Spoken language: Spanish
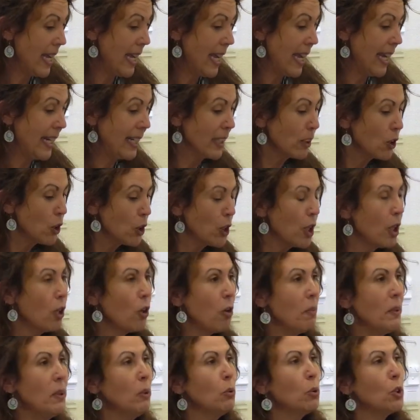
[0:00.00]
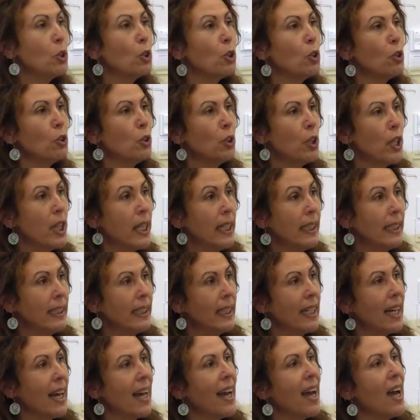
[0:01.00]
en esos cinco minutos
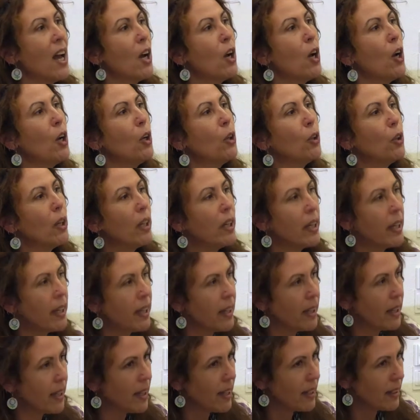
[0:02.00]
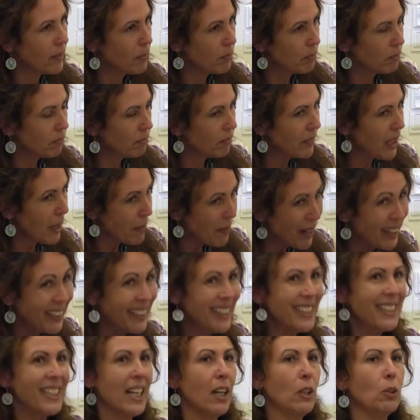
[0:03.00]
concentra eh,
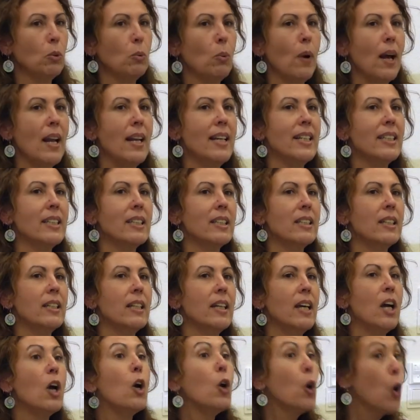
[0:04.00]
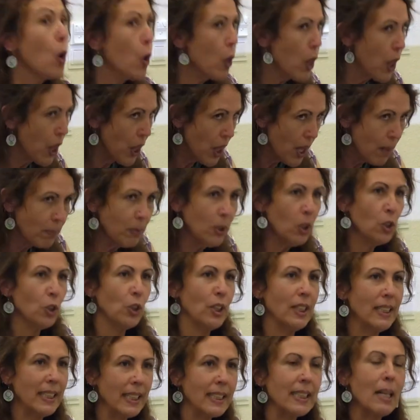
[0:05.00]
debates actuales, conceptos
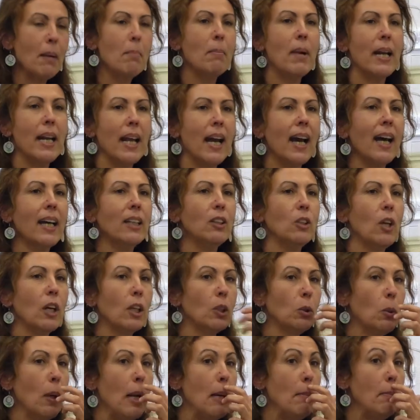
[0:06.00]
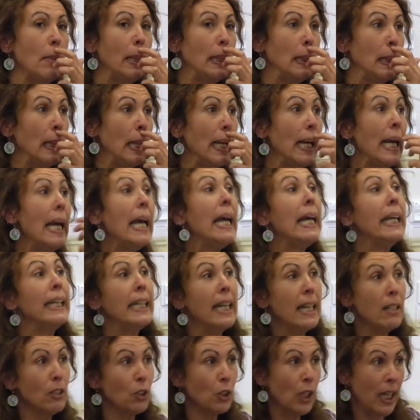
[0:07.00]
que se están manejando actualmente y
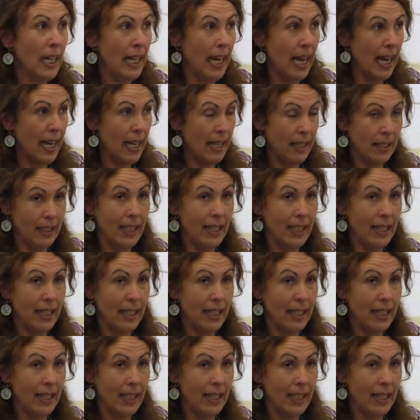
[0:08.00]
en los que la